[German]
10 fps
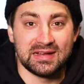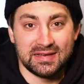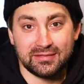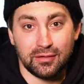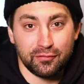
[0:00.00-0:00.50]

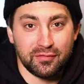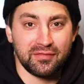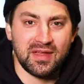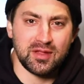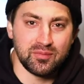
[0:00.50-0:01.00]
klickt auf
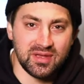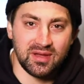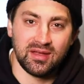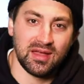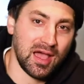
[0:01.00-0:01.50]
Gefällt
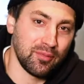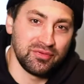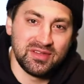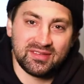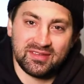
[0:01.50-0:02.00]
mir,
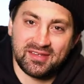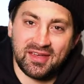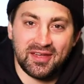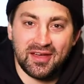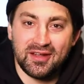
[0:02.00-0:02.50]
abonniert den
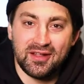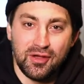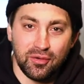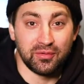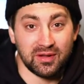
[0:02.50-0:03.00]
Kanal
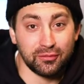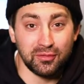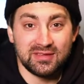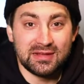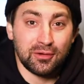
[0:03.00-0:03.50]
oder
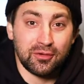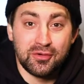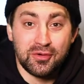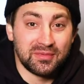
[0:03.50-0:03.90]
drückt die Glocke,